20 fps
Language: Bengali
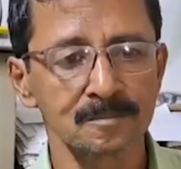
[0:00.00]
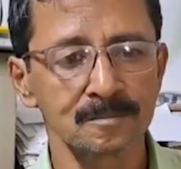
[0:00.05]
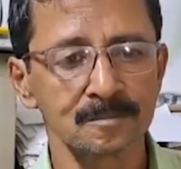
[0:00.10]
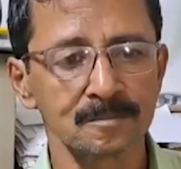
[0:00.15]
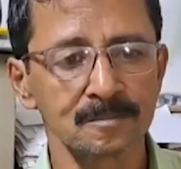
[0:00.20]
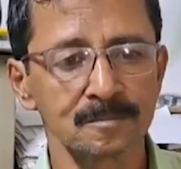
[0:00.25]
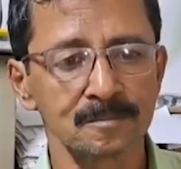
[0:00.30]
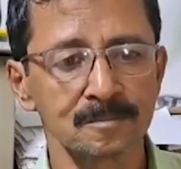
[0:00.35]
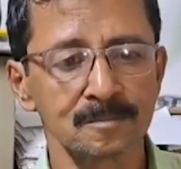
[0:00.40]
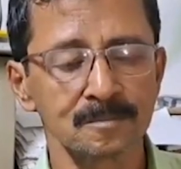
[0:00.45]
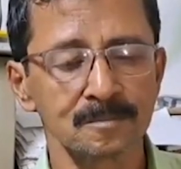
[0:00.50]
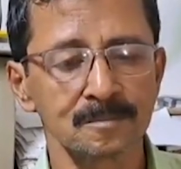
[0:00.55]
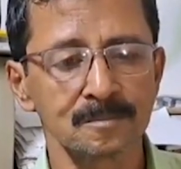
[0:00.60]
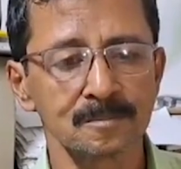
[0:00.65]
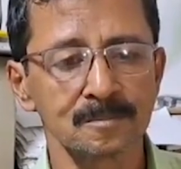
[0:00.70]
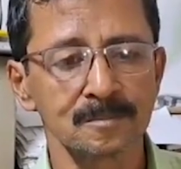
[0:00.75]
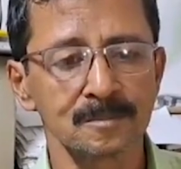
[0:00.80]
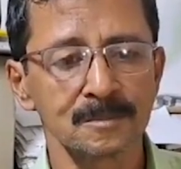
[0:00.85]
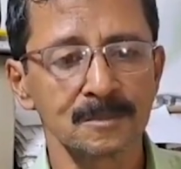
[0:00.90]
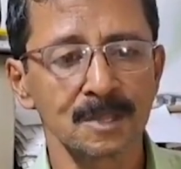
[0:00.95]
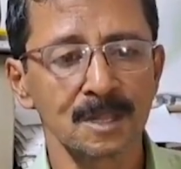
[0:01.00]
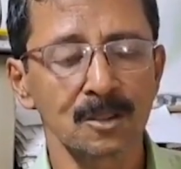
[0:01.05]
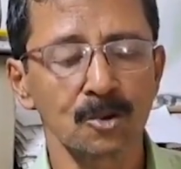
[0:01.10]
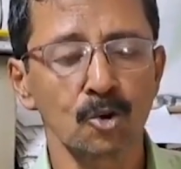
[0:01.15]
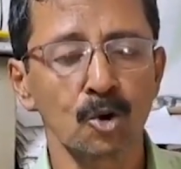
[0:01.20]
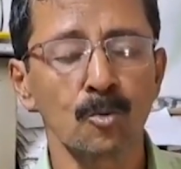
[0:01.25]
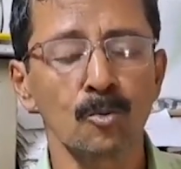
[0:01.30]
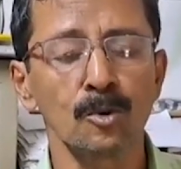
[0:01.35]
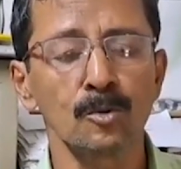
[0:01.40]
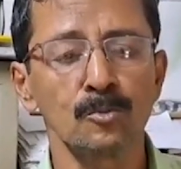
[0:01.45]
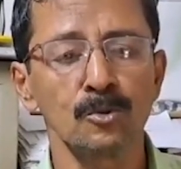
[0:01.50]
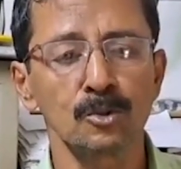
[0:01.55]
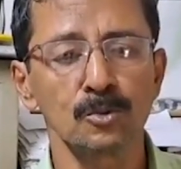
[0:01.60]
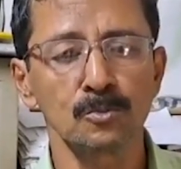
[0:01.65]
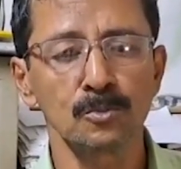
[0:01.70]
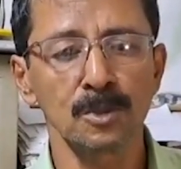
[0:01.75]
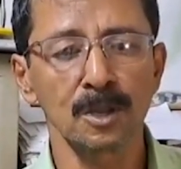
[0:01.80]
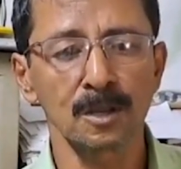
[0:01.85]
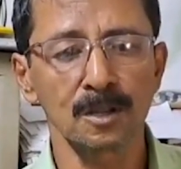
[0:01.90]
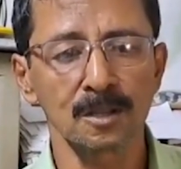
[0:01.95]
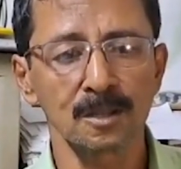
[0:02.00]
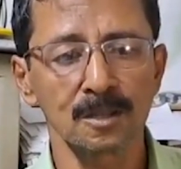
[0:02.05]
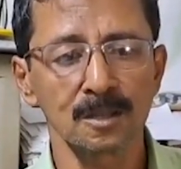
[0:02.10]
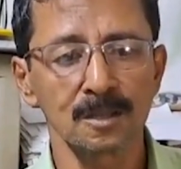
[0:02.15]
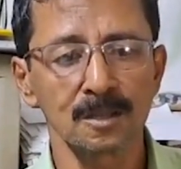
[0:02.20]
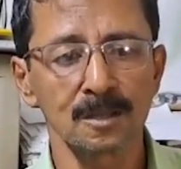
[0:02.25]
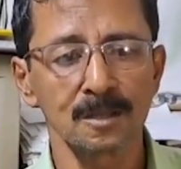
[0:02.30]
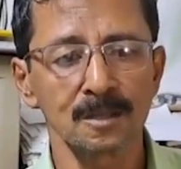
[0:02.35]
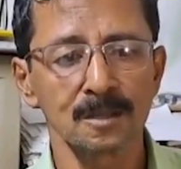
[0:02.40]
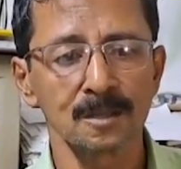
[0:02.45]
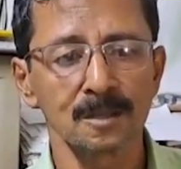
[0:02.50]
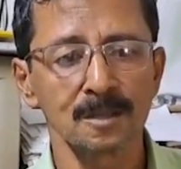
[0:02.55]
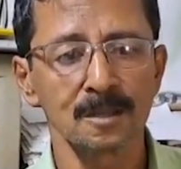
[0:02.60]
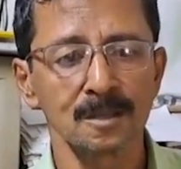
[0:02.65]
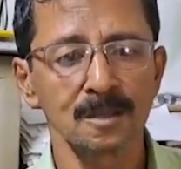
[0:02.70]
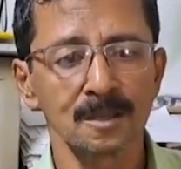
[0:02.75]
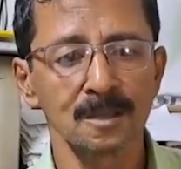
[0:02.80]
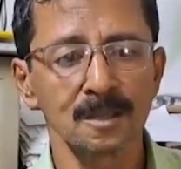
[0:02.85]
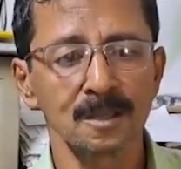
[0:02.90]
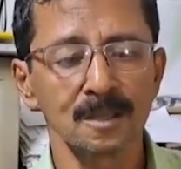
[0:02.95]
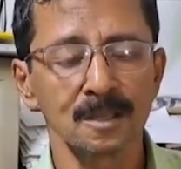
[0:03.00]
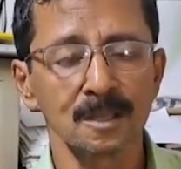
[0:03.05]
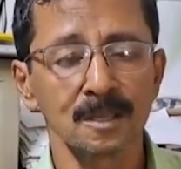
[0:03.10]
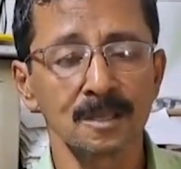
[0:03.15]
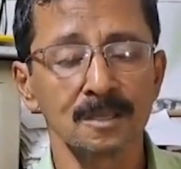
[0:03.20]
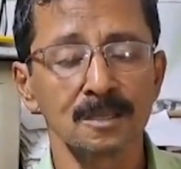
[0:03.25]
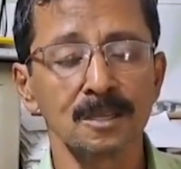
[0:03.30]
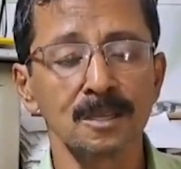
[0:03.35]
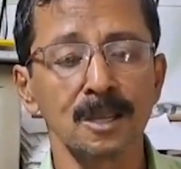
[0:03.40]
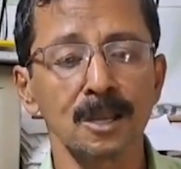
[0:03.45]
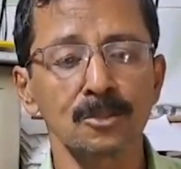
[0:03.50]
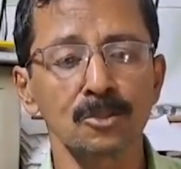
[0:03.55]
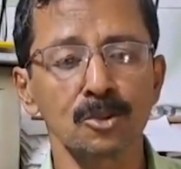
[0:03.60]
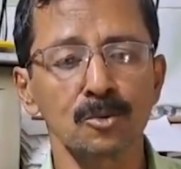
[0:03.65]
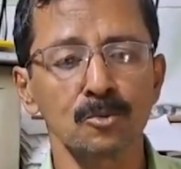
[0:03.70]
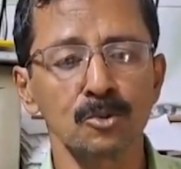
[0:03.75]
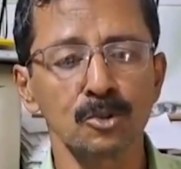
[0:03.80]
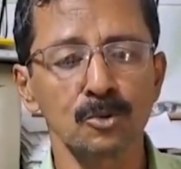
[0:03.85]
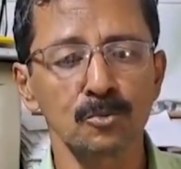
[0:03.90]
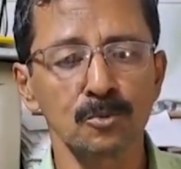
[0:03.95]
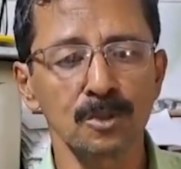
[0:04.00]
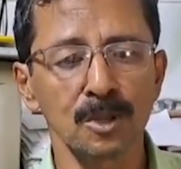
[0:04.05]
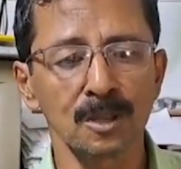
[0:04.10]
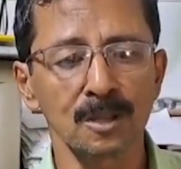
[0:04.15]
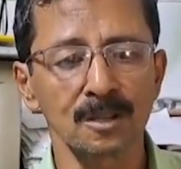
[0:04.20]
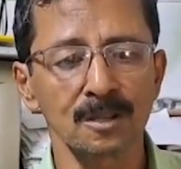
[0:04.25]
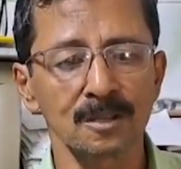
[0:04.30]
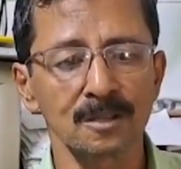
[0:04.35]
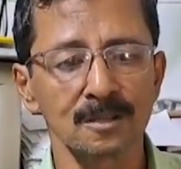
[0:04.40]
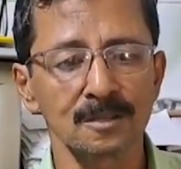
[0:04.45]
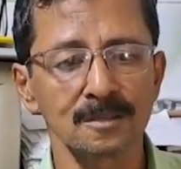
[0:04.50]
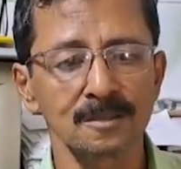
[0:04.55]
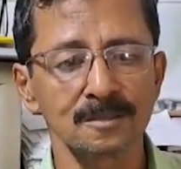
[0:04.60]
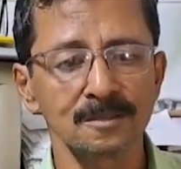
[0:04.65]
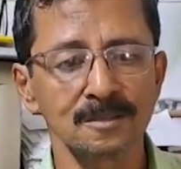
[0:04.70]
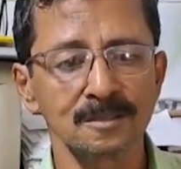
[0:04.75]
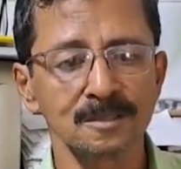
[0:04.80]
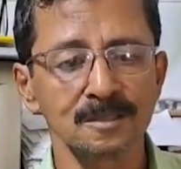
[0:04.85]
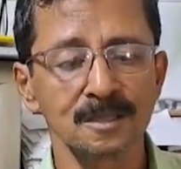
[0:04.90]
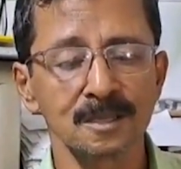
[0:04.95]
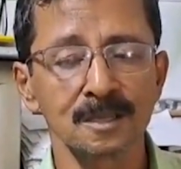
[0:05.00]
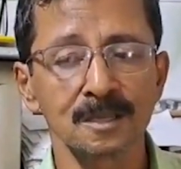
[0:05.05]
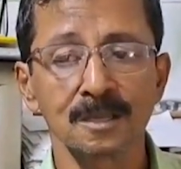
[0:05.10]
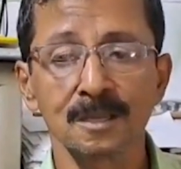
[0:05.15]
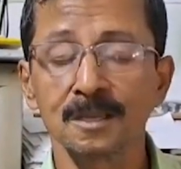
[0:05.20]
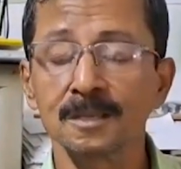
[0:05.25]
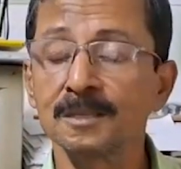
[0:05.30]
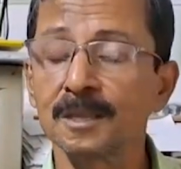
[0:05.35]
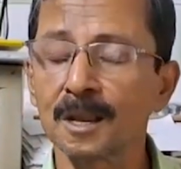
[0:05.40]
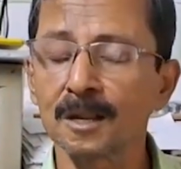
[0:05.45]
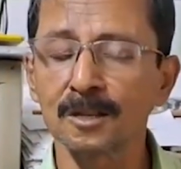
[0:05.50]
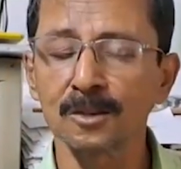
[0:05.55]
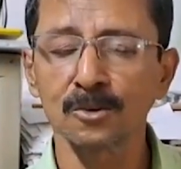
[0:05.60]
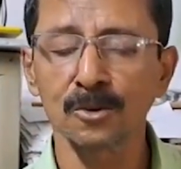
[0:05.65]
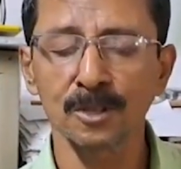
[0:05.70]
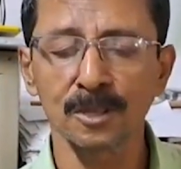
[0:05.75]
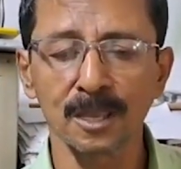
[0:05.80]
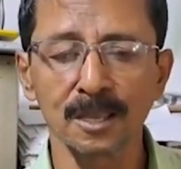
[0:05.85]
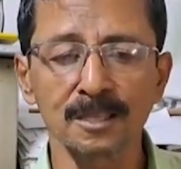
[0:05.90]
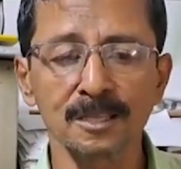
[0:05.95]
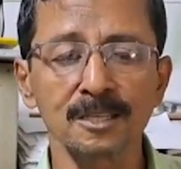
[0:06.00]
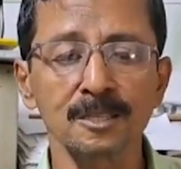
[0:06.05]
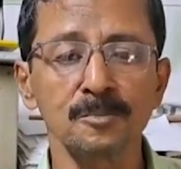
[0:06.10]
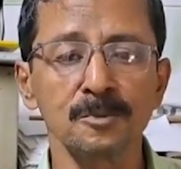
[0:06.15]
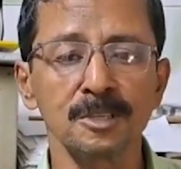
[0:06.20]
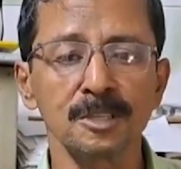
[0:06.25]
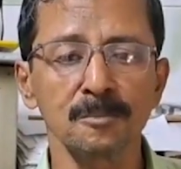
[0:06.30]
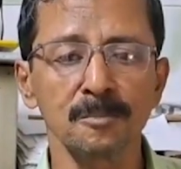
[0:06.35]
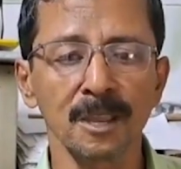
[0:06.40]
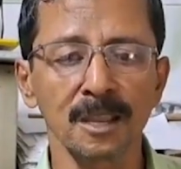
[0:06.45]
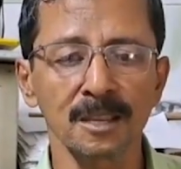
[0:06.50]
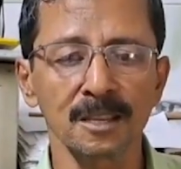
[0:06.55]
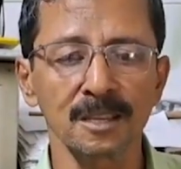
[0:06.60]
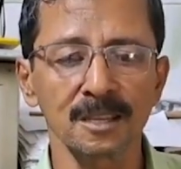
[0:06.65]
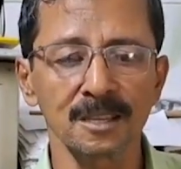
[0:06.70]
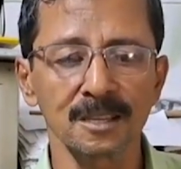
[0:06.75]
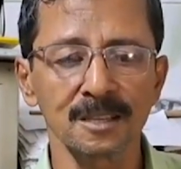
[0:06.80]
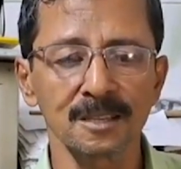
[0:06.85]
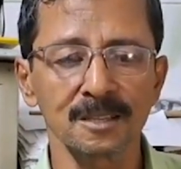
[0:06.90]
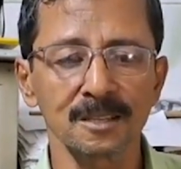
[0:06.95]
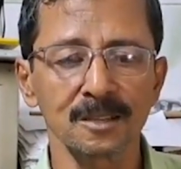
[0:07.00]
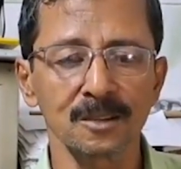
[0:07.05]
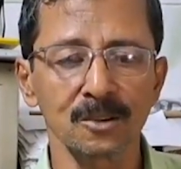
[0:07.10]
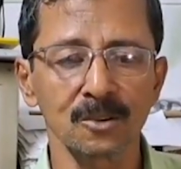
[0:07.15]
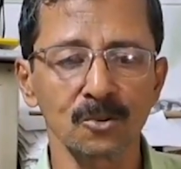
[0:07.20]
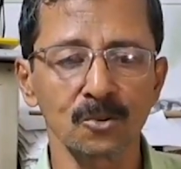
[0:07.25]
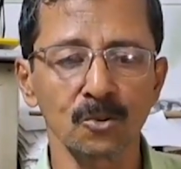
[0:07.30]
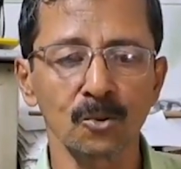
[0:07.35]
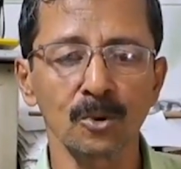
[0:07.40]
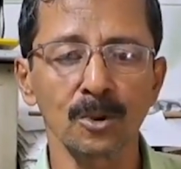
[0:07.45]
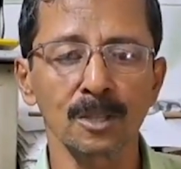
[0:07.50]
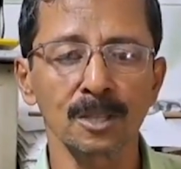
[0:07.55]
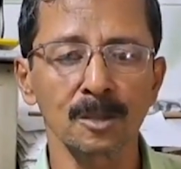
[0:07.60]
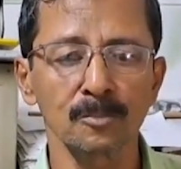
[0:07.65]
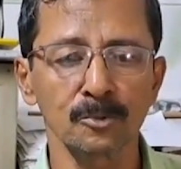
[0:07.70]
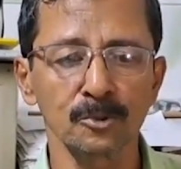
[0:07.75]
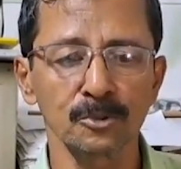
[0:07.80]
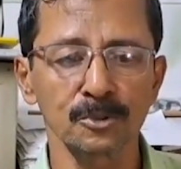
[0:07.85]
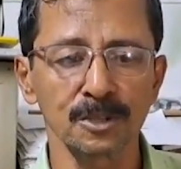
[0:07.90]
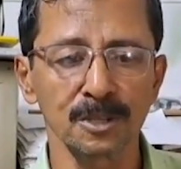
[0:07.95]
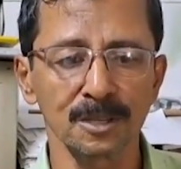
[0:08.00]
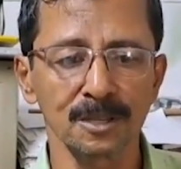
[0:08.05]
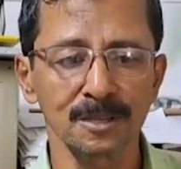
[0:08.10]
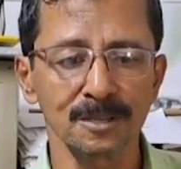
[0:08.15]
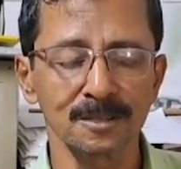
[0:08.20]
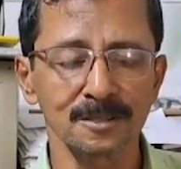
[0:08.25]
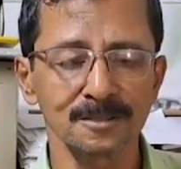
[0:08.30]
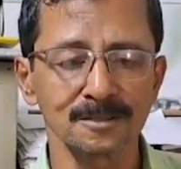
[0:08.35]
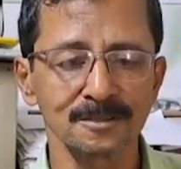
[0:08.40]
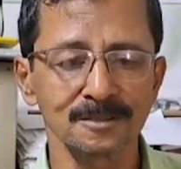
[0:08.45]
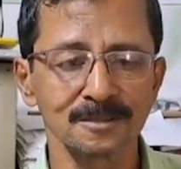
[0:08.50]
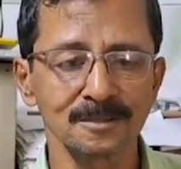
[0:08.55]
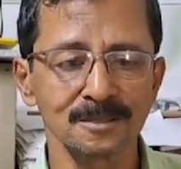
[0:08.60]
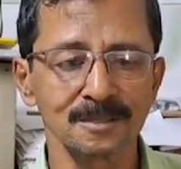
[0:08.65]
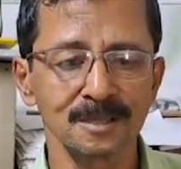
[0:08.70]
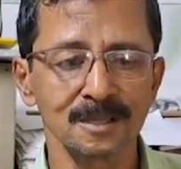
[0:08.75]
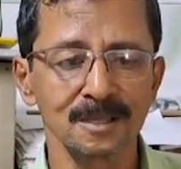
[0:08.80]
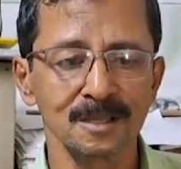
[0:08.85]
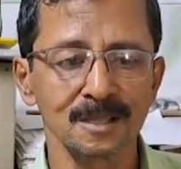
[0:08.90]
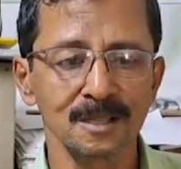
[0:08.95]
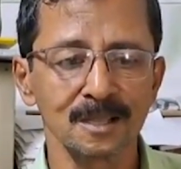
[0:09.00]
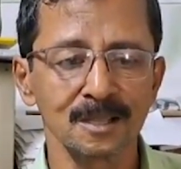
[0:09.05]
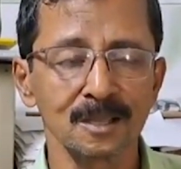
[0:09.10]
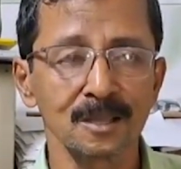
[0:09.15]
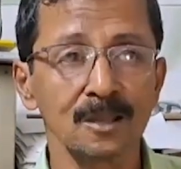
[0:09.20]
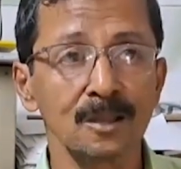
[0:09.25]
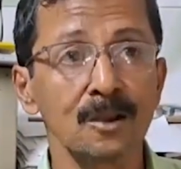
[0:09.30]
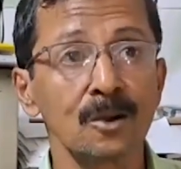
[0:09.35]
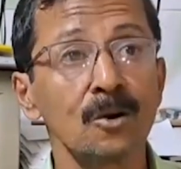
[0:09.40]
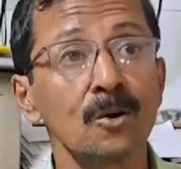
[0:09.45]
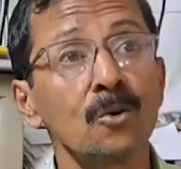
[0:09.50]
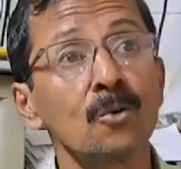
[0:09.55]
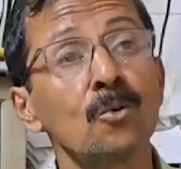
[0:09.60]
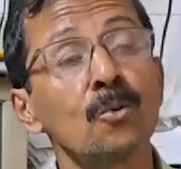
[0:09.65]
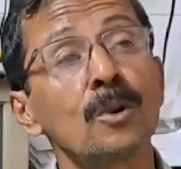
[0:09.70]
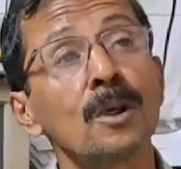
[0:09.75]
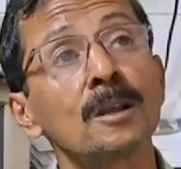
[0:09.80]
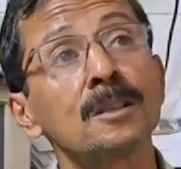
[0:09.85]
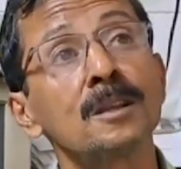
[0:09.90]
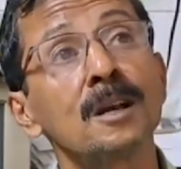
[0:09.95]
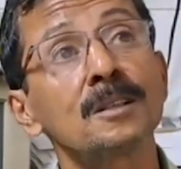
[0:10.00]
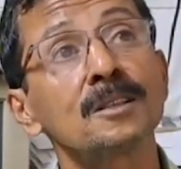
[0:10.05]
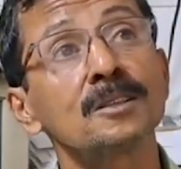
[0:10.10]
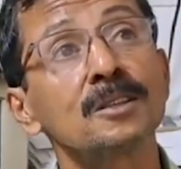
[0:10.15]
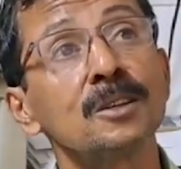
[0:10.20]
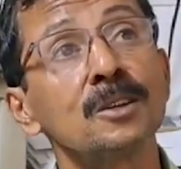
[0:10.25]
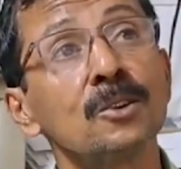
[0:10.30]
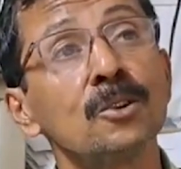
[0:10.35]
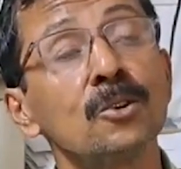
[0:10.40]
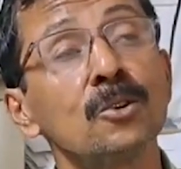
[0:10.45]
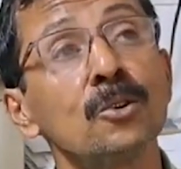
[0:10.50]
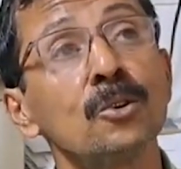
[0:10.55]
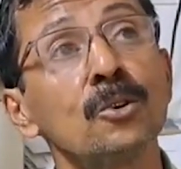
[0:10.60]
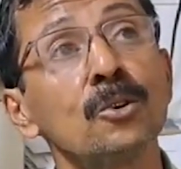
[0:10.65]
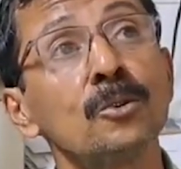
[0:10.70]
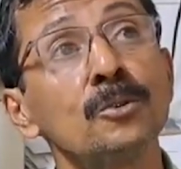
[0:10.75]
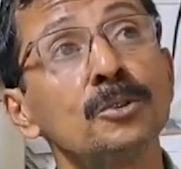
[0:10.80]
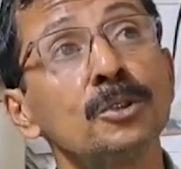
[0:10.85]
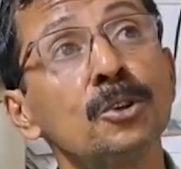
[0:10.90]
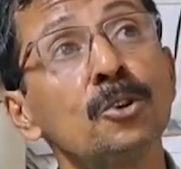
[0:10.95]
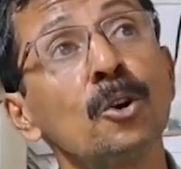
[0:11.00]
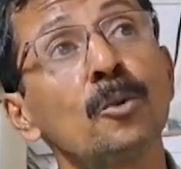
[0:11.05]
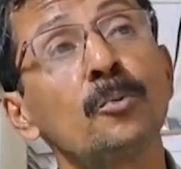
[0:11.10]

দাদা আপনার নাম কমল মজুমদার আপনার ছেলের নাম শ্রীকান্ত মজুমদার কি করে চাকরি করে এইচএসবিসি ব্যাংকে আচ্ছা। কলকাতায় পোস্টিং কোথায় গিয়েছিল ওরা যাচ্ছিল জিরো